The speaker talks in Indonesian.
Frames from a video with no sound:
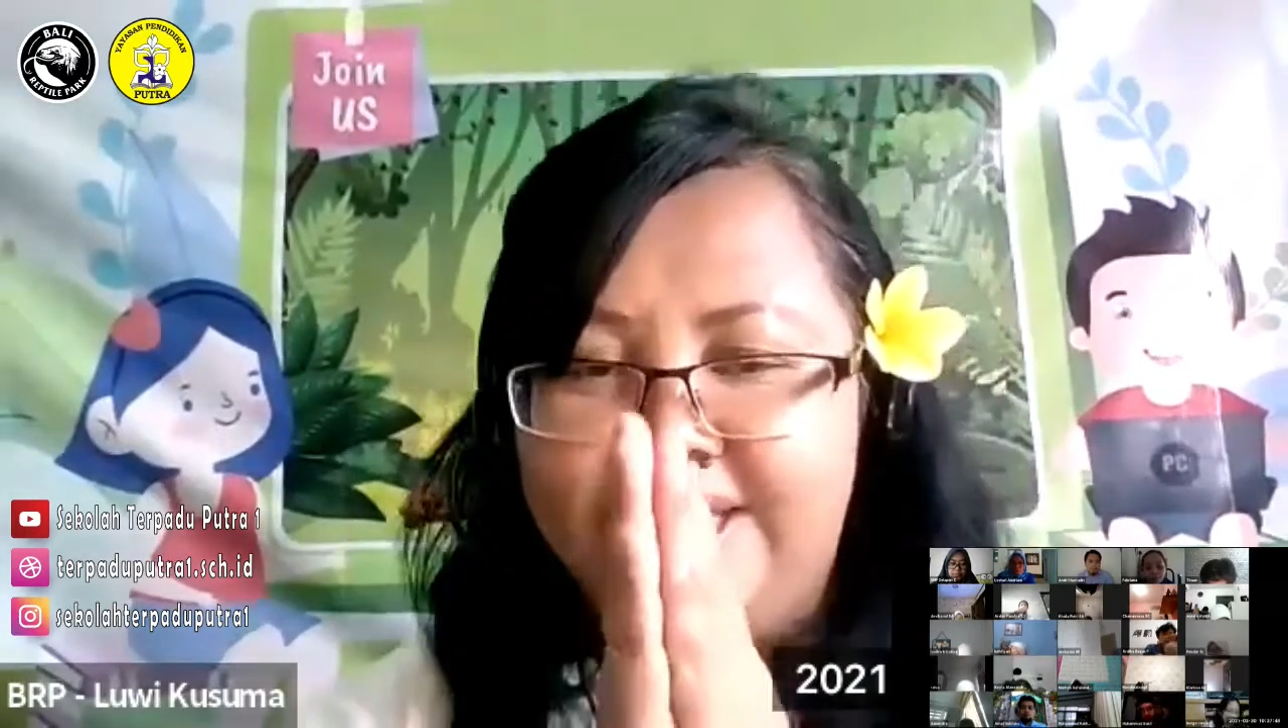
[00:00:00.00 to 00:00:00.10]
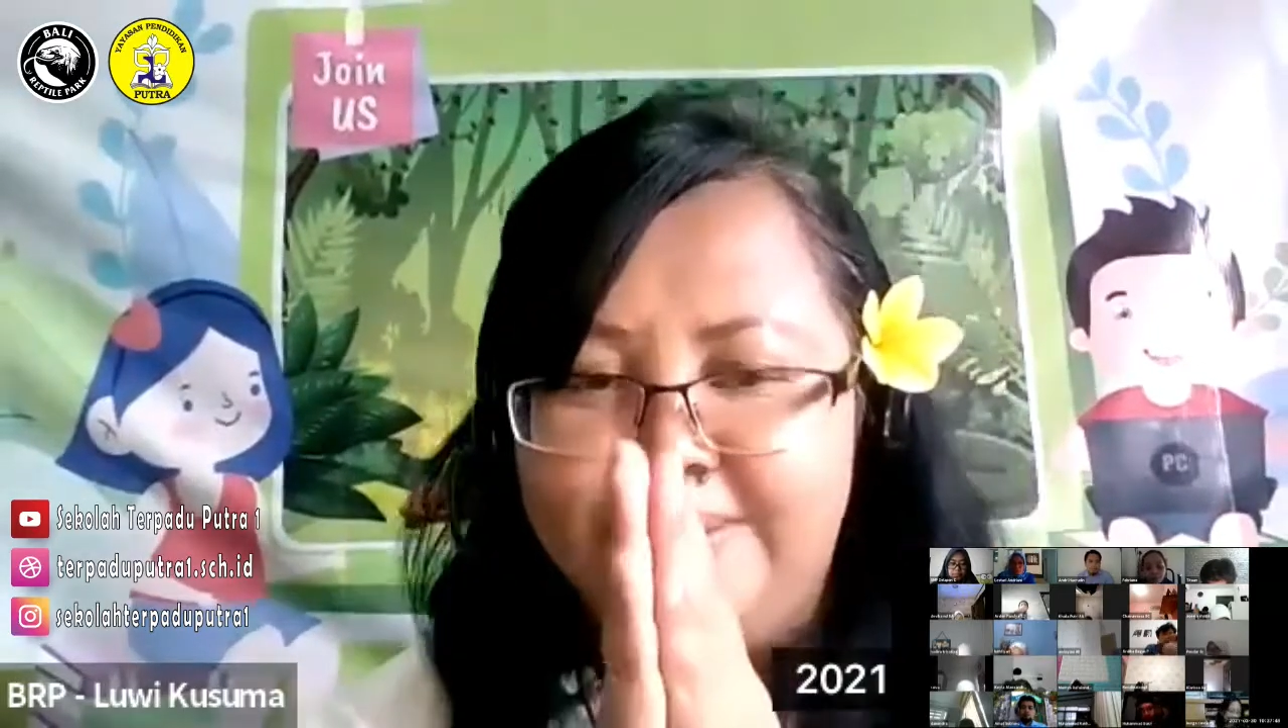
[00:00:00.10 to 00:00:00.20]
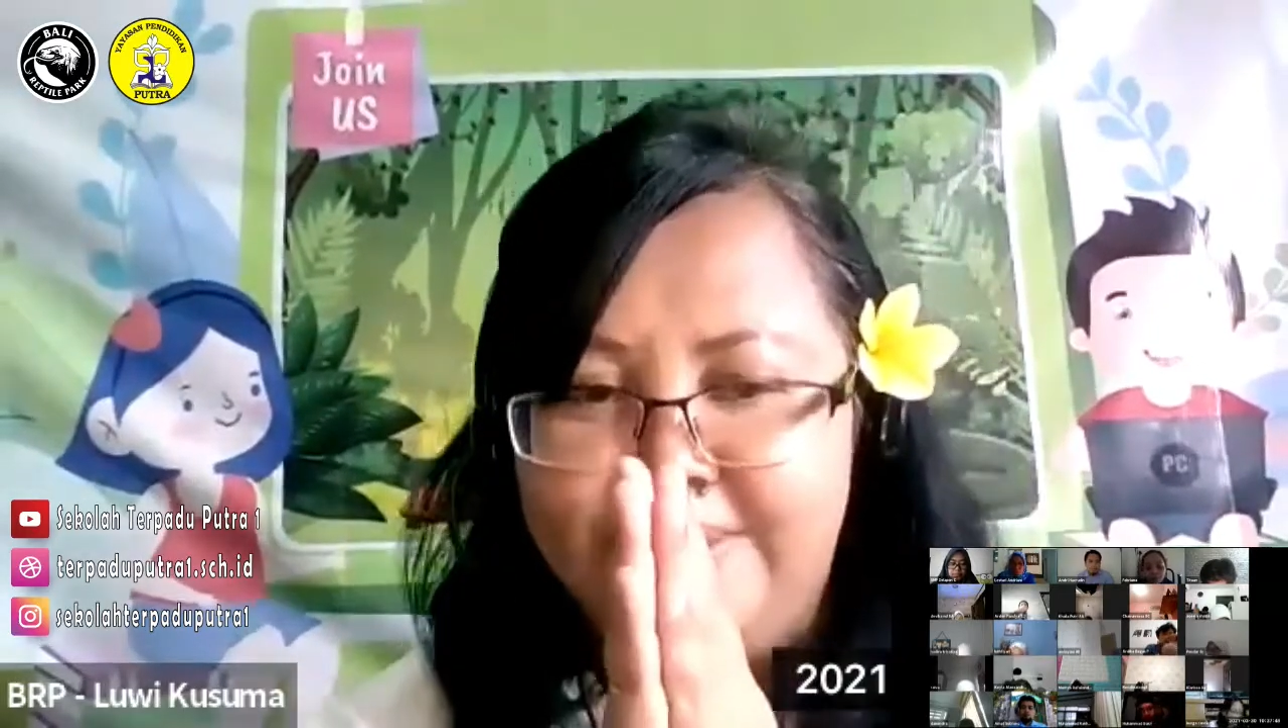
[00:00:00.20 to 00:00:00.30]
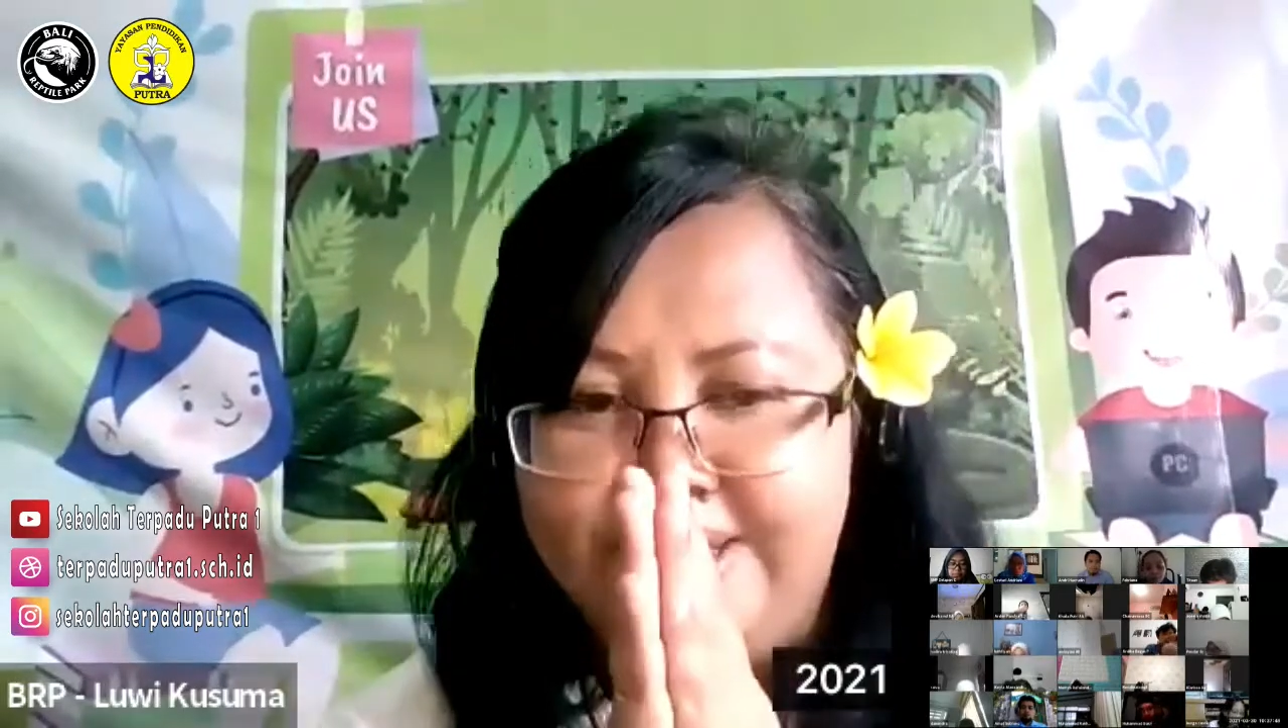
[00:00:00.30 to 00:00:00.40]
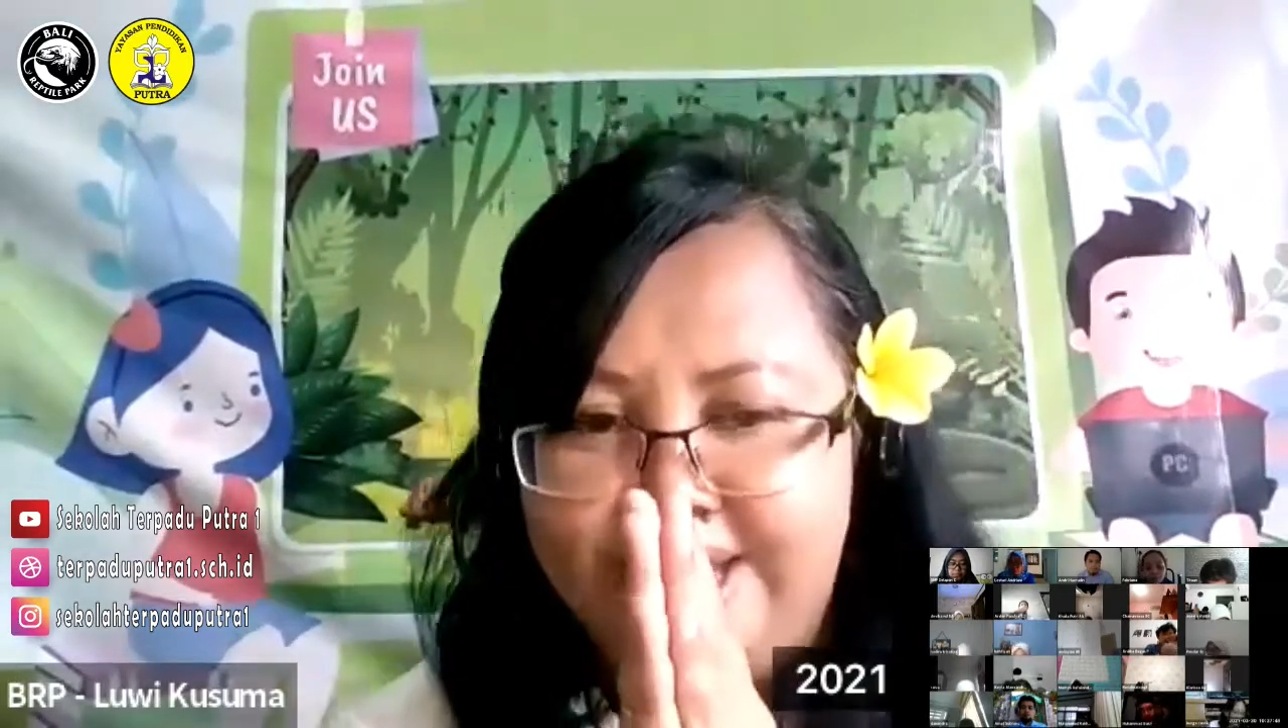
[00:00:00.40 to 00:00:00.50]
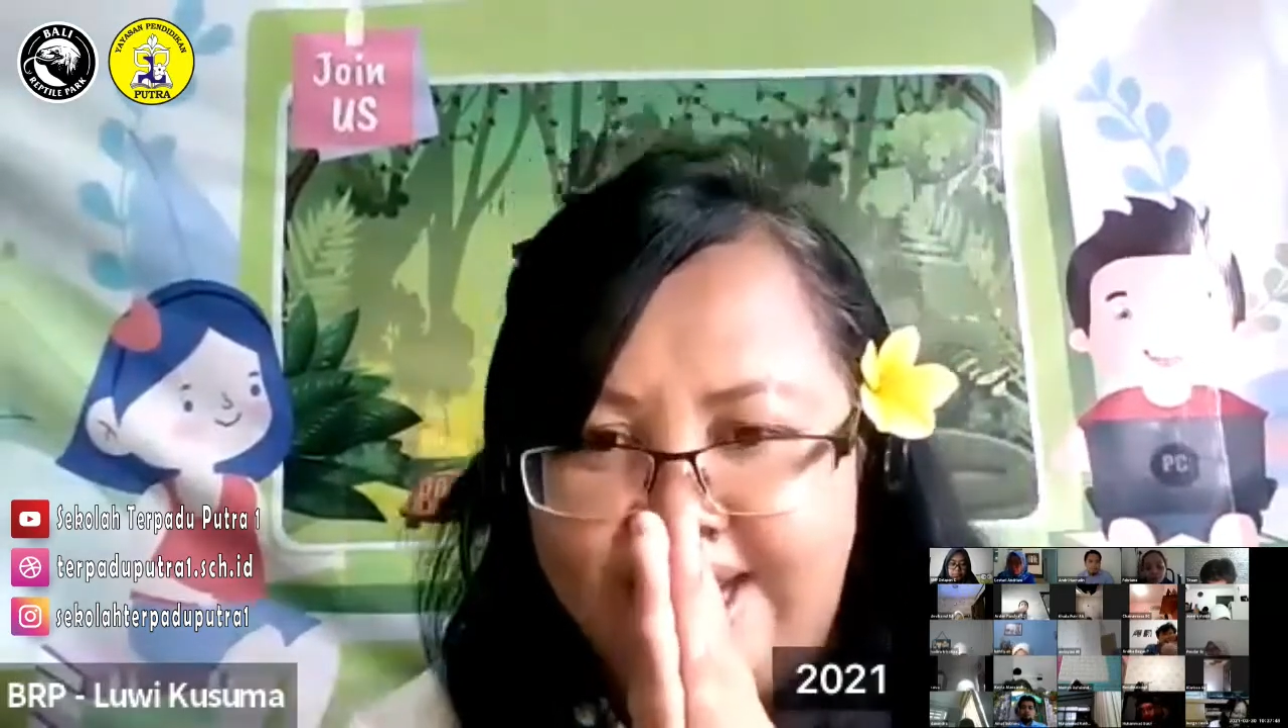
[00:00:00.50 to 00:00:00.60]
Hajeng